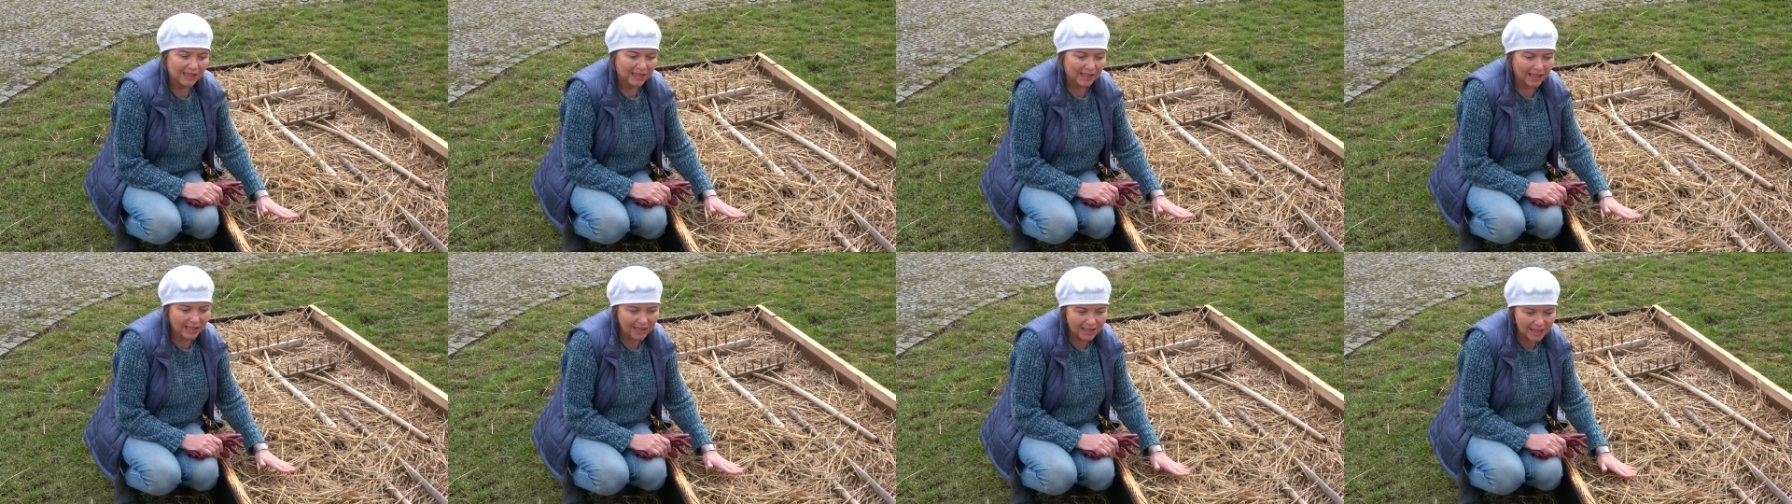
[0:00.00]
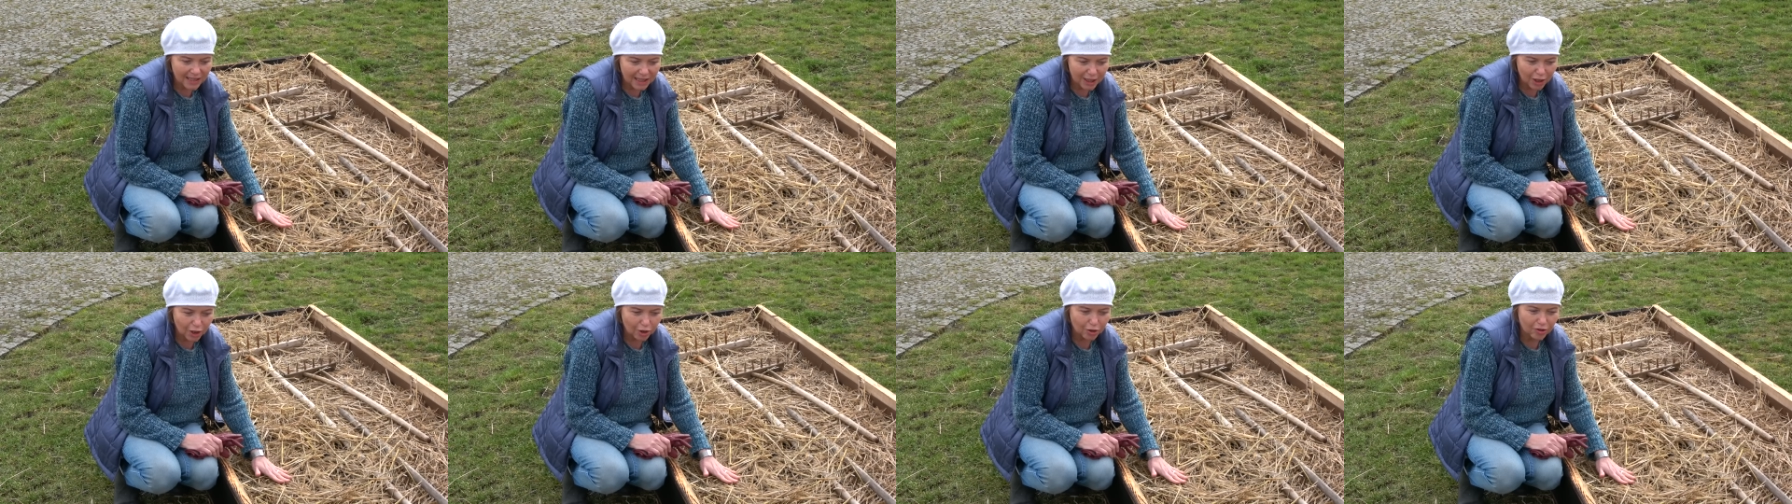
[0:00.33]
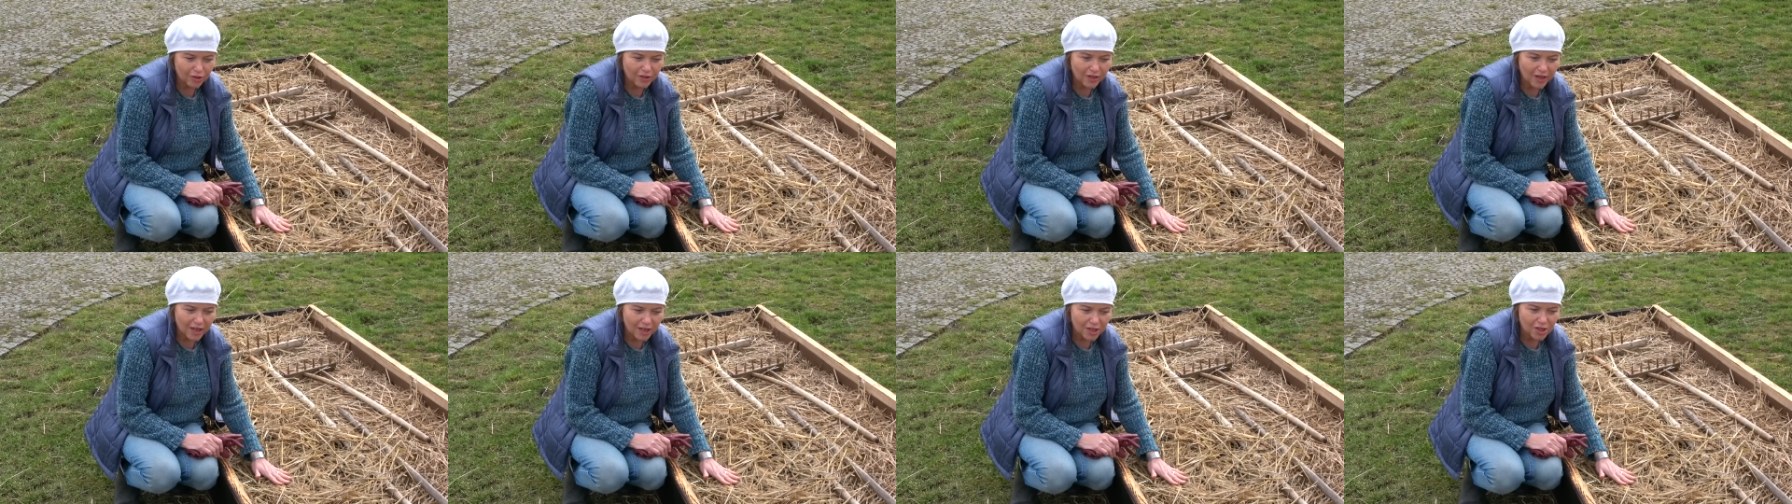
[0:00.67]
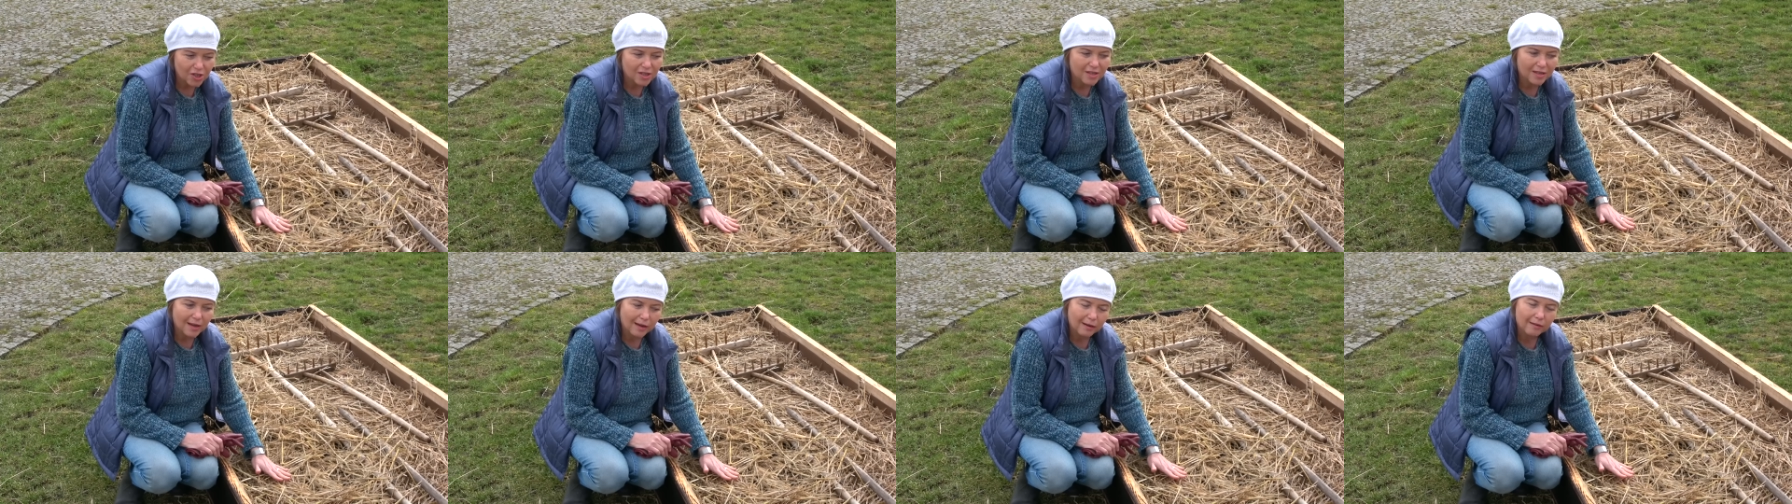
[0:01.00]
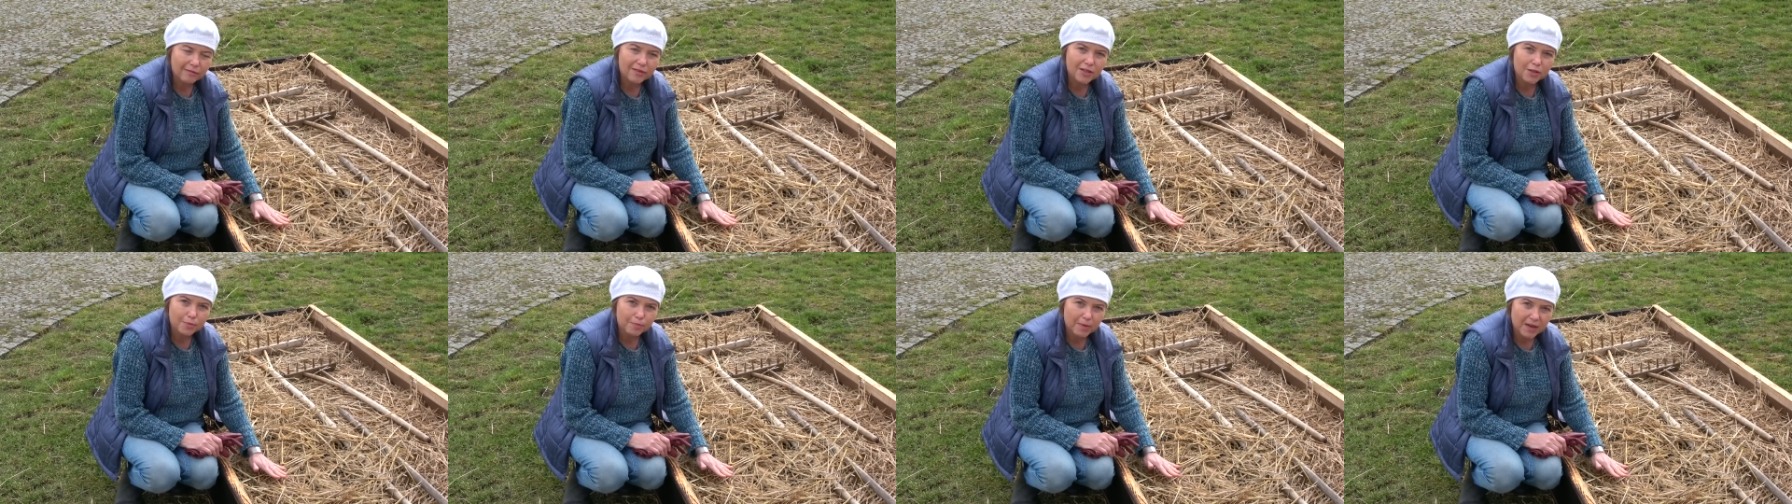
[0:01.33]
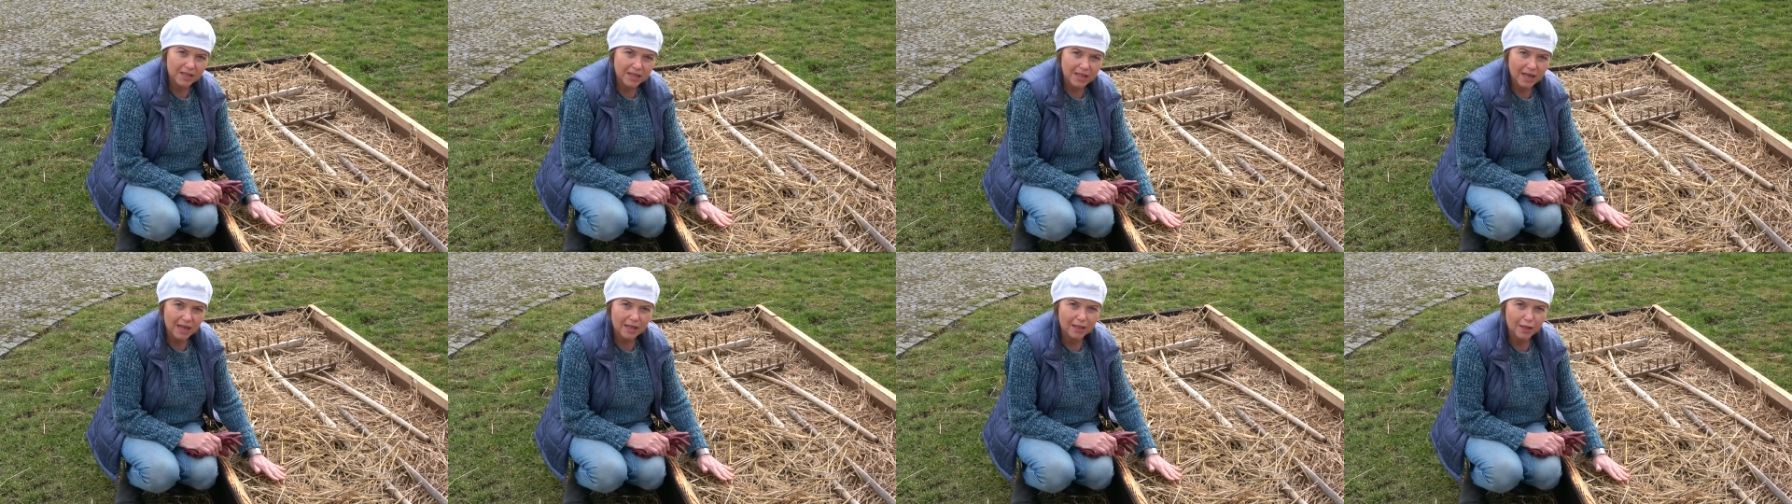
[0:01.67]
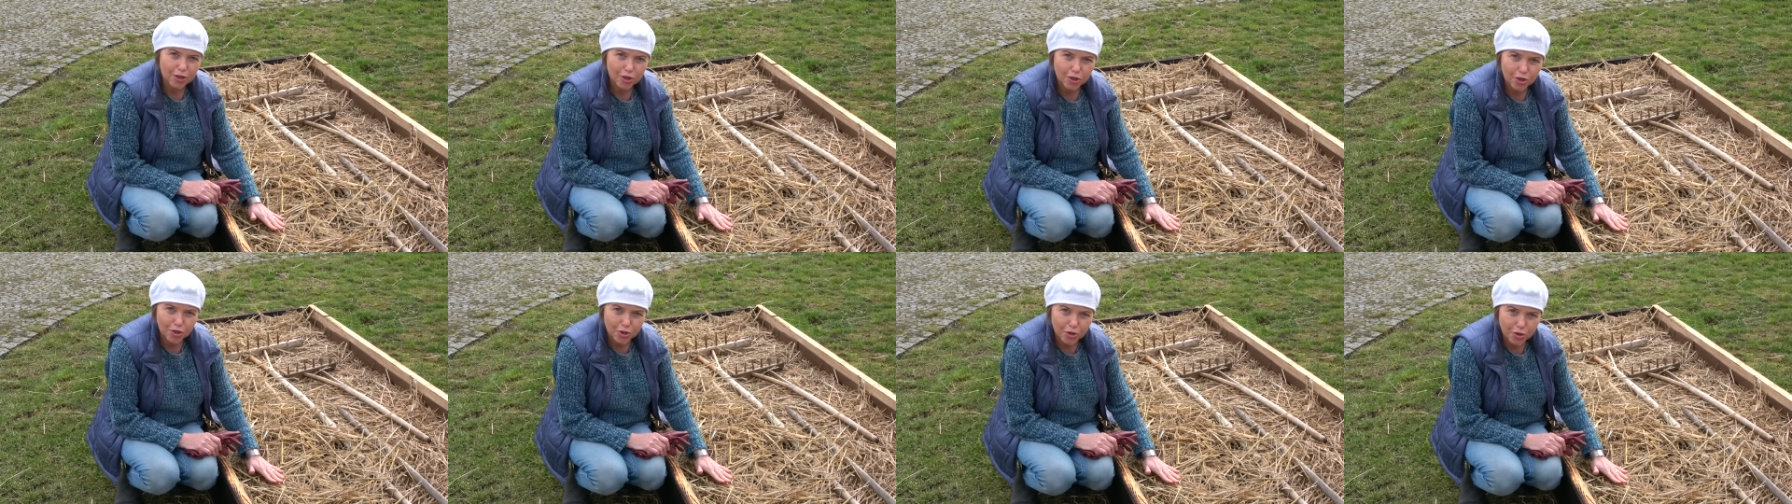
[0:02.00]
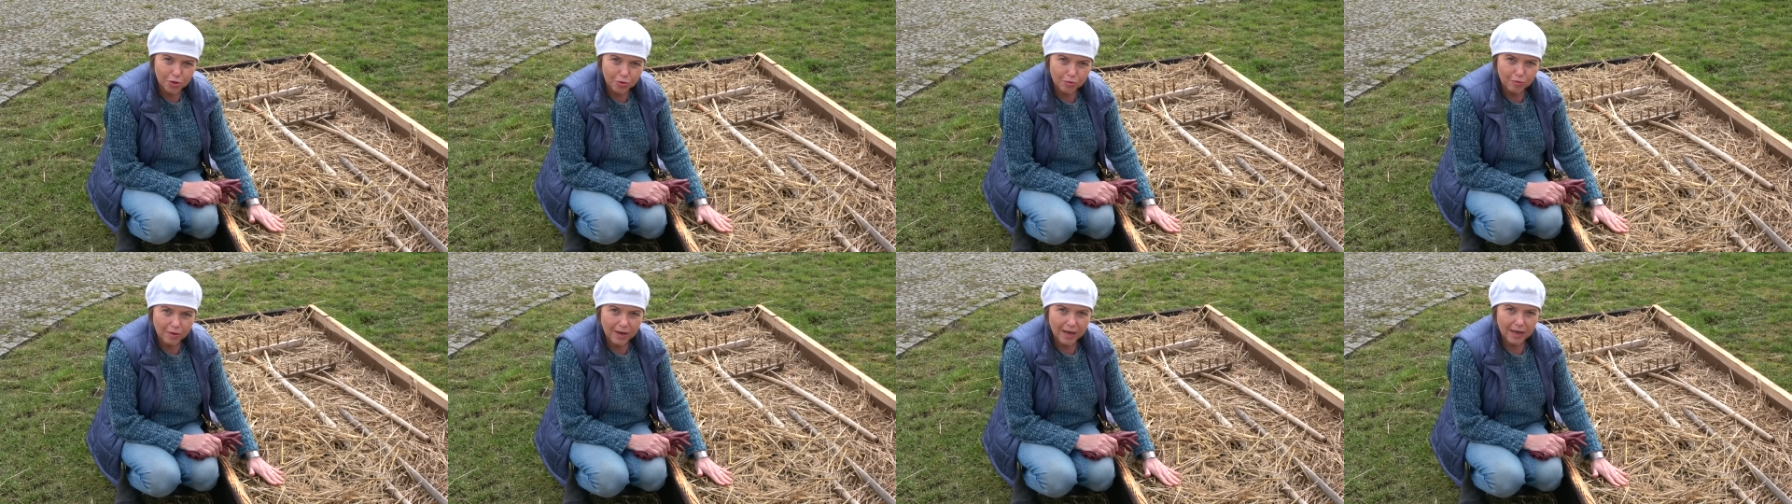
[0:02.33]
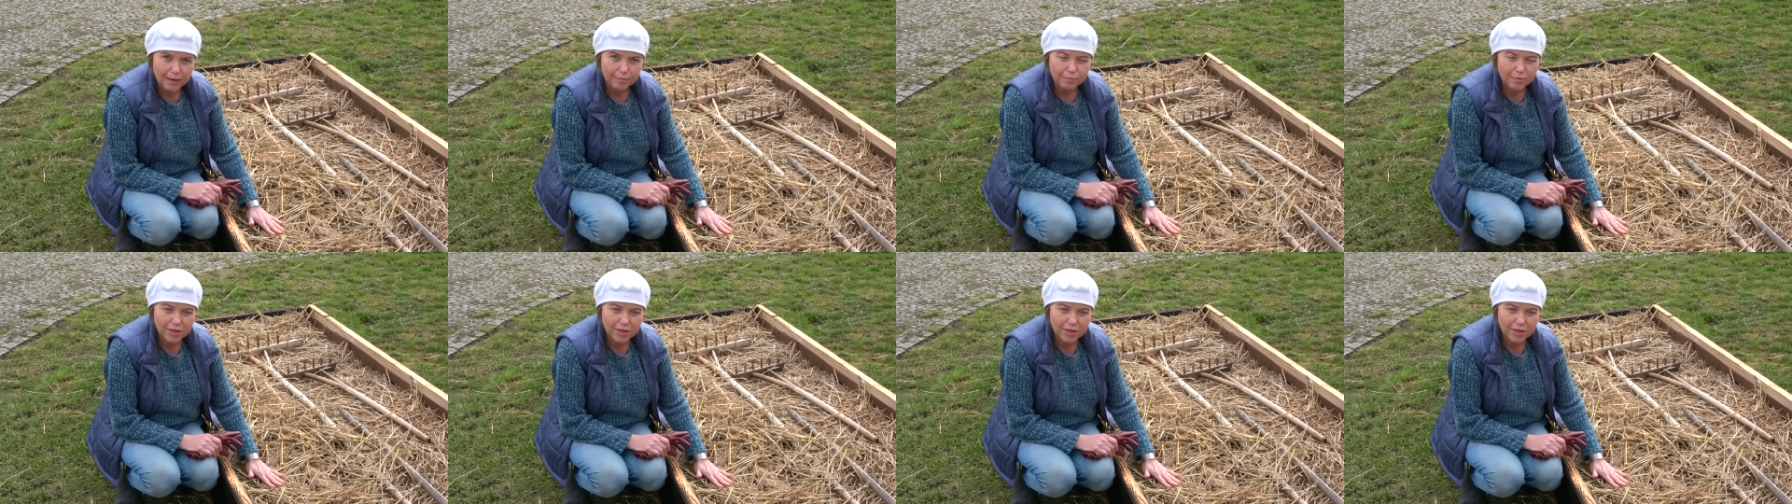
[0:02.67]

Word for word: Dlatego też tak wspaniale ściółka